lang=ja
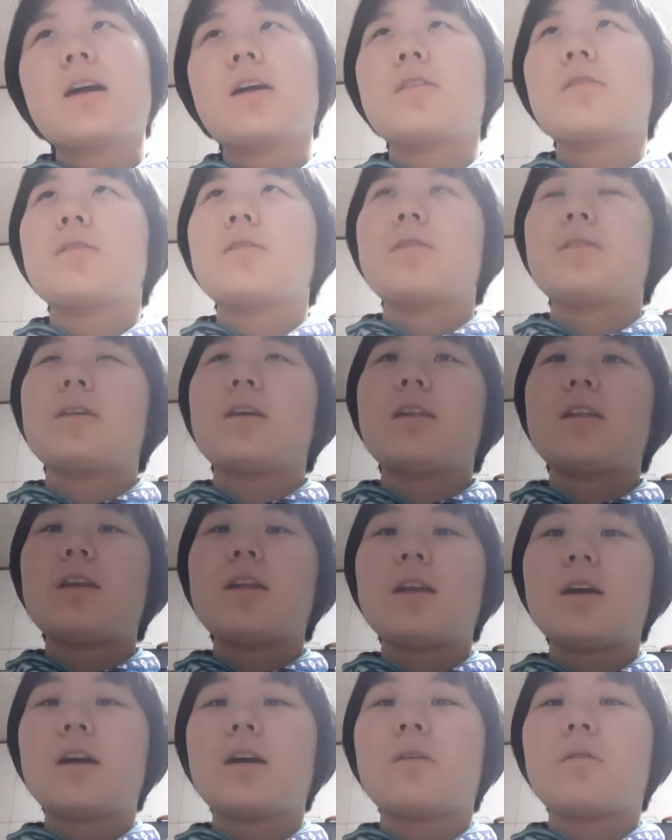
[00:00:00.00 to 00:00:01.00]
あの、残念
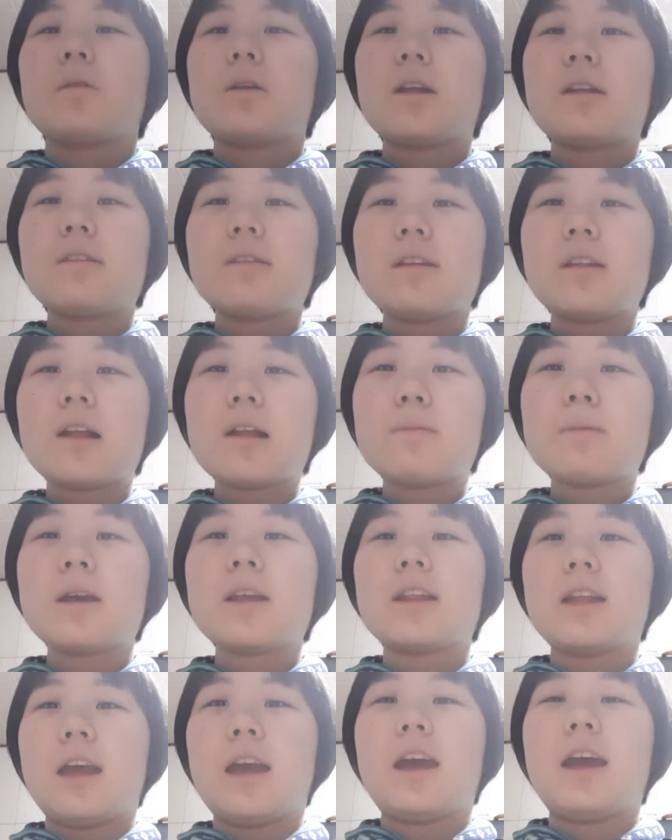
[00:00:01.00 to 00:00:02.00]
ながら補欠になりまし
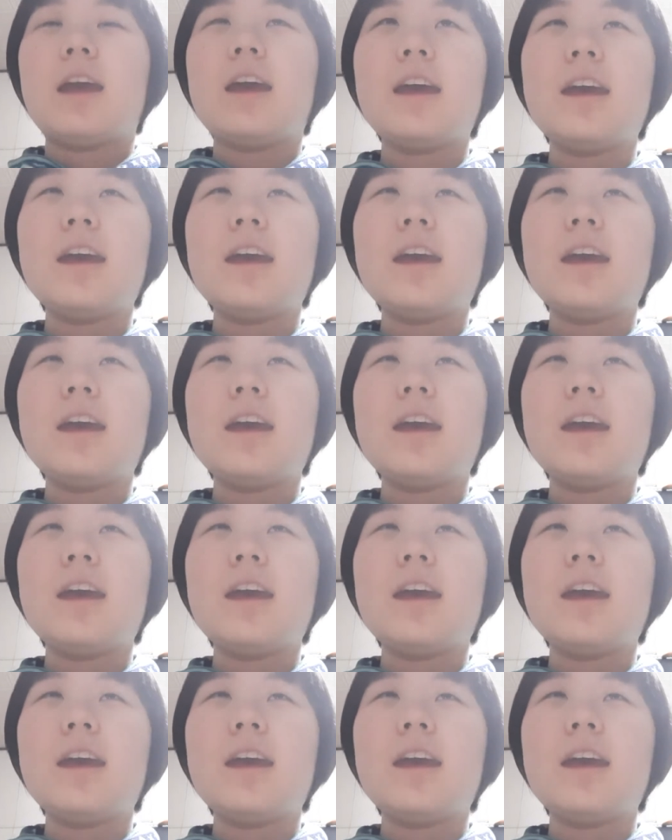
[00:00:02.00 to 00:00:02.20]
て